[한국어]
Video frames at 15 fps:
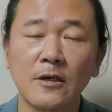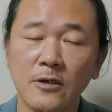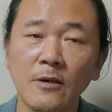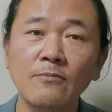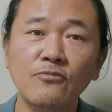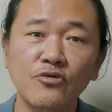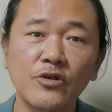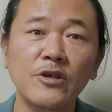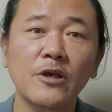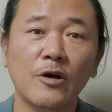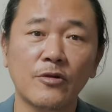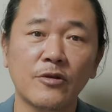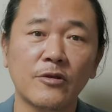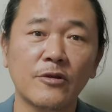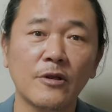그런
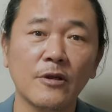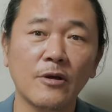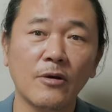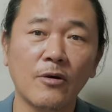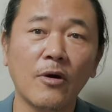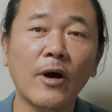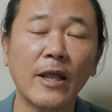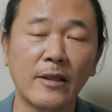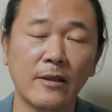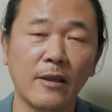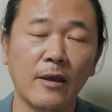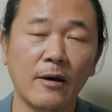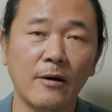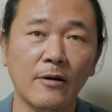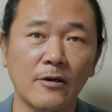분이었을 것
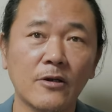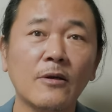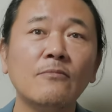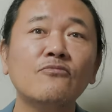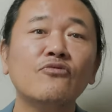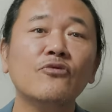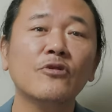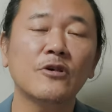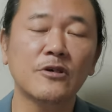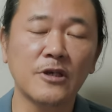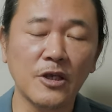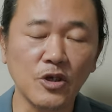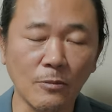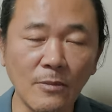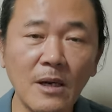같아요. 그런 분,
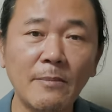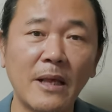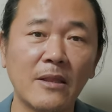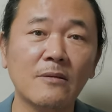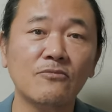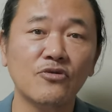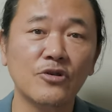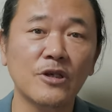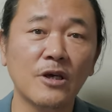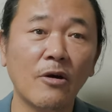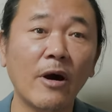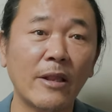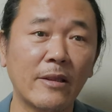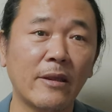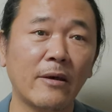그게 정말 맞는 분인
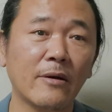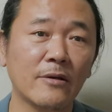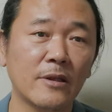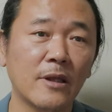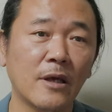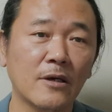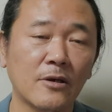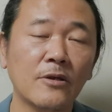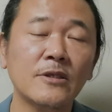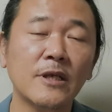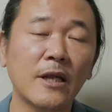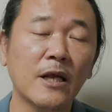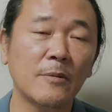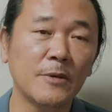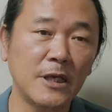것 같아요. 근데 그런
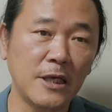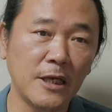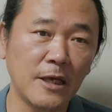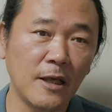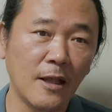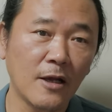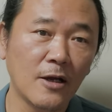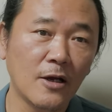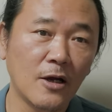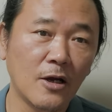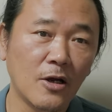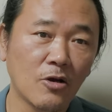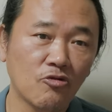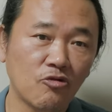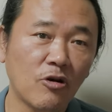사람이
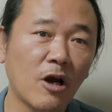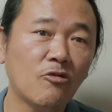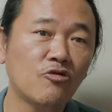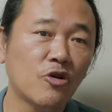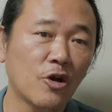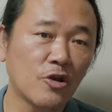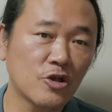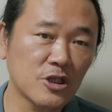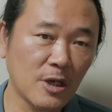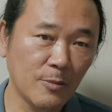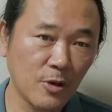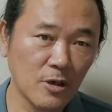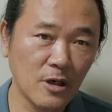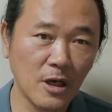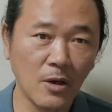국가 운영에도
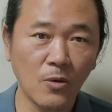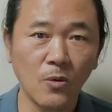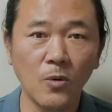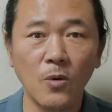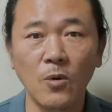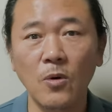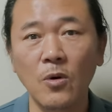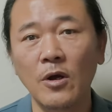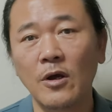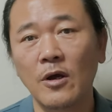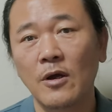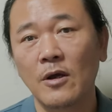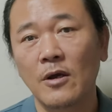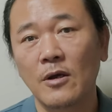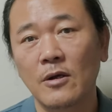참여를 하고
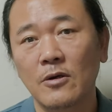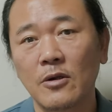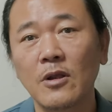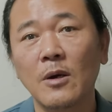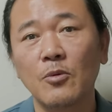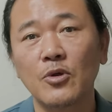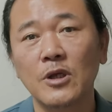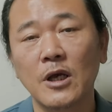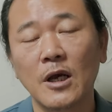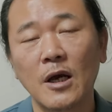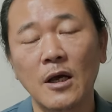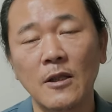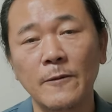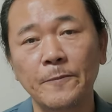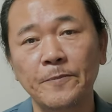그러다
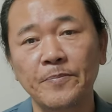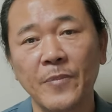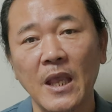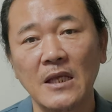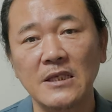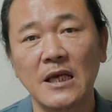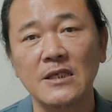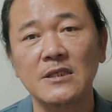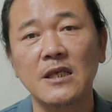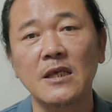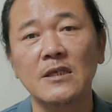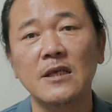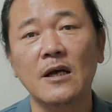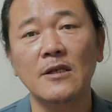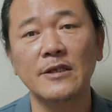보니까
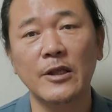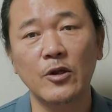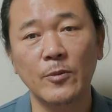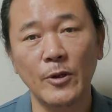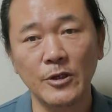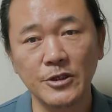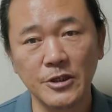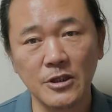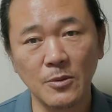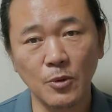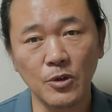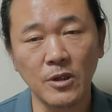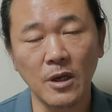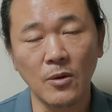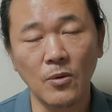자신의 이상을 제대로 펼치지도
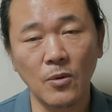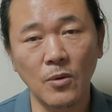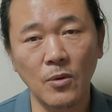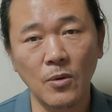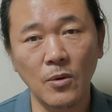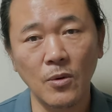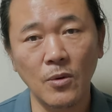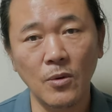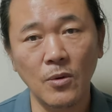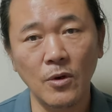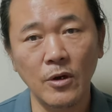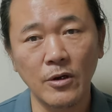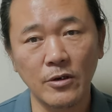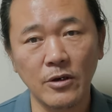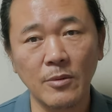못하고
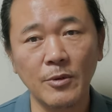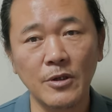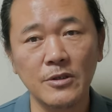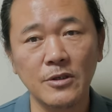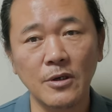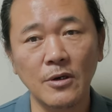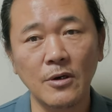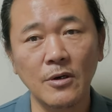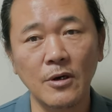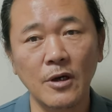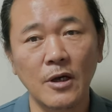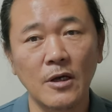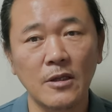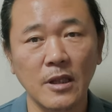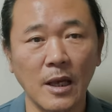그러면서
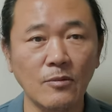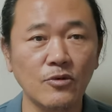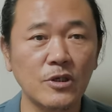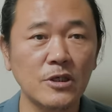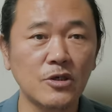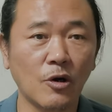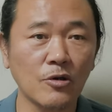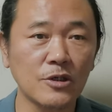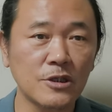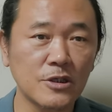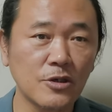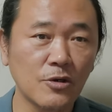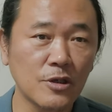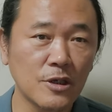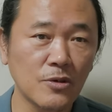당연히
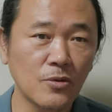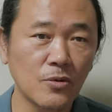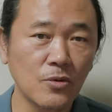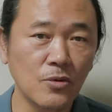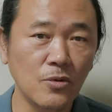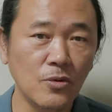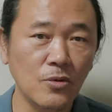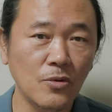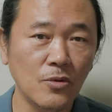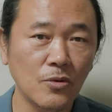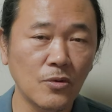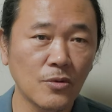정치적이고